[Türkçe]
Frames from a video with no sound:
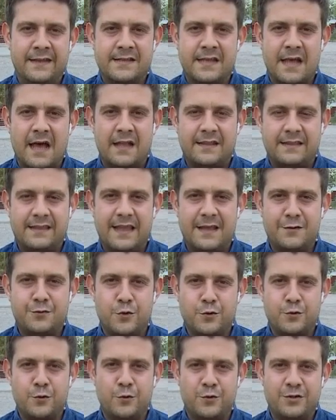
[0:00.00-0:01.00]
saatte
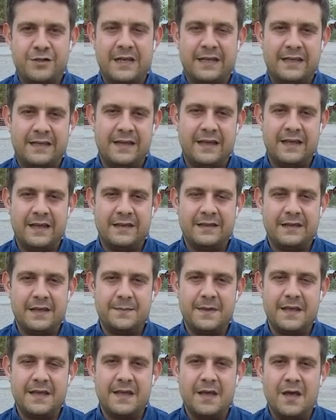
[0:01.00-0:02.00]
çözülecek e,
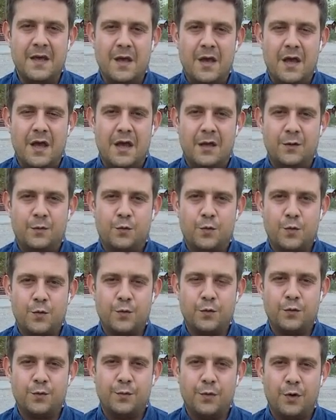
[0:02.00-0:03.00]
gibi e,
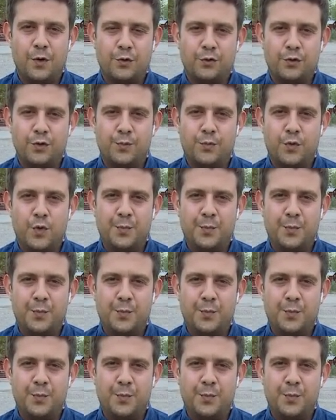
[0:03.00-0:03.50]
durulmuyordu.